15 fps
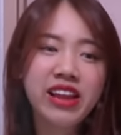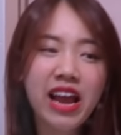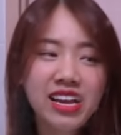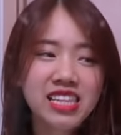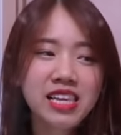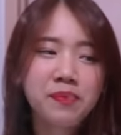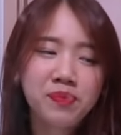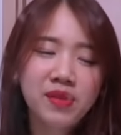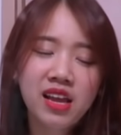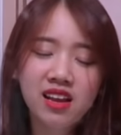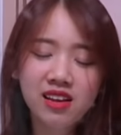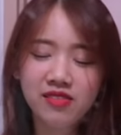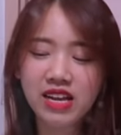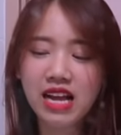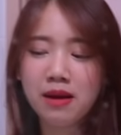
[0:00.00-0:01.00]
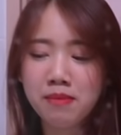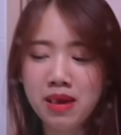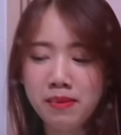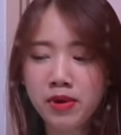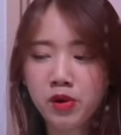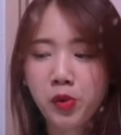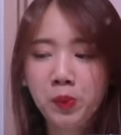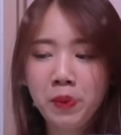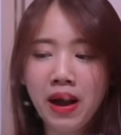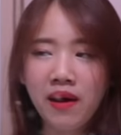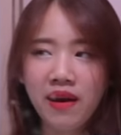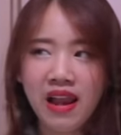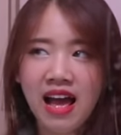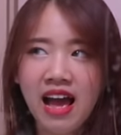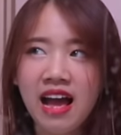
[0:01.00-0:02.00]
đấy thì với cả mẹ mình cũng
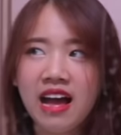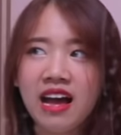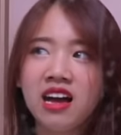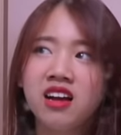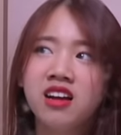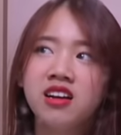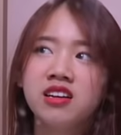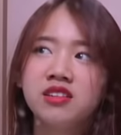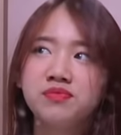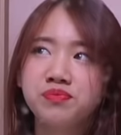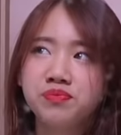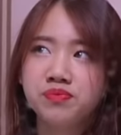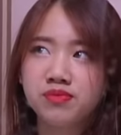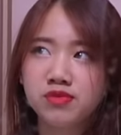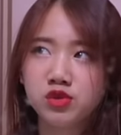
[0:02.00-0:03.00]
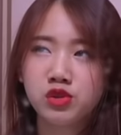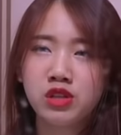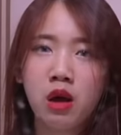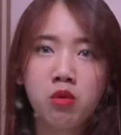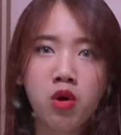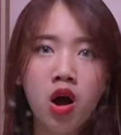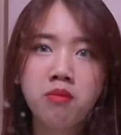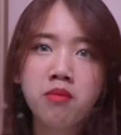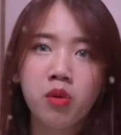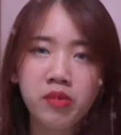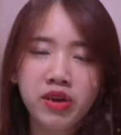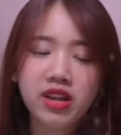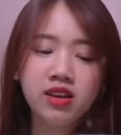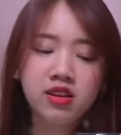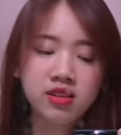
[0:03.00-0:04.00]
bảo là dù sao cũng học bổng
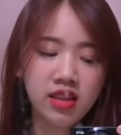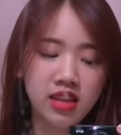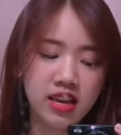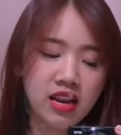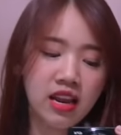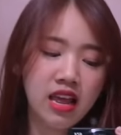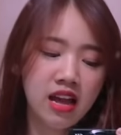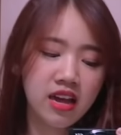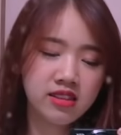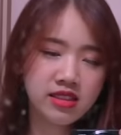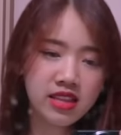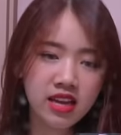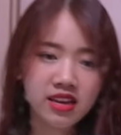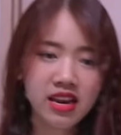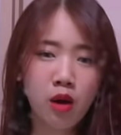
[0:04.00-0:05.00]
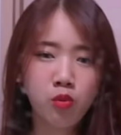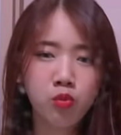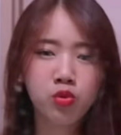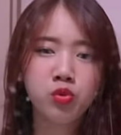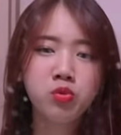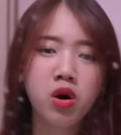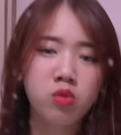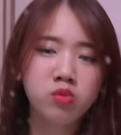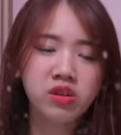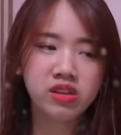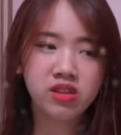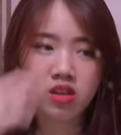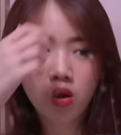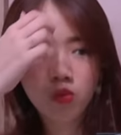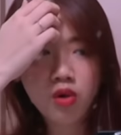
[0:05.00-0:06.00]
ấy thế nên là tiền đóng cũng không
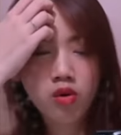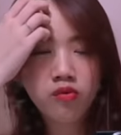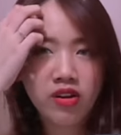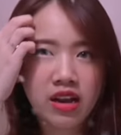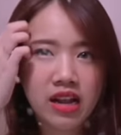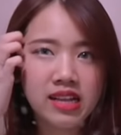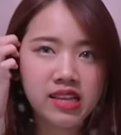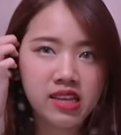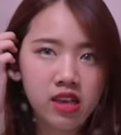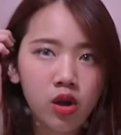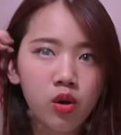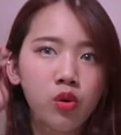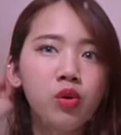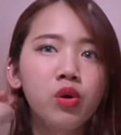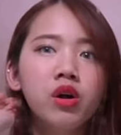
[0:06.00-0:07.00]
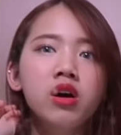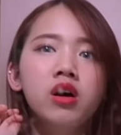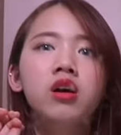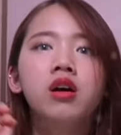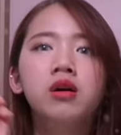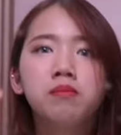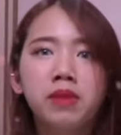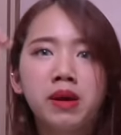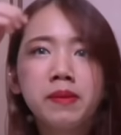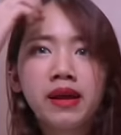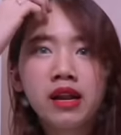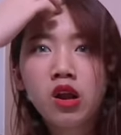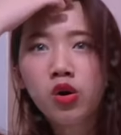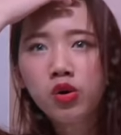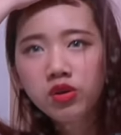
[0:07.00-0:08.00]
không không phải là nhiều mẹ
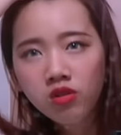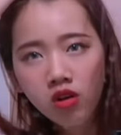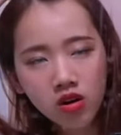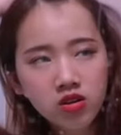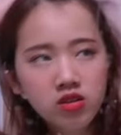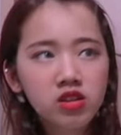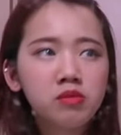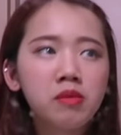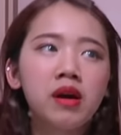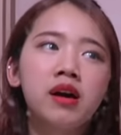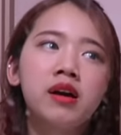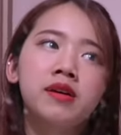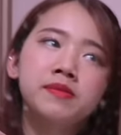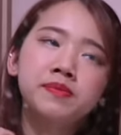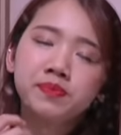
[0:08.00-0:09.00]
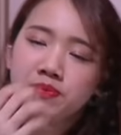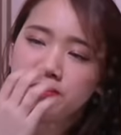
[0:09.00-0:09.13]
mình lo được nhưng mà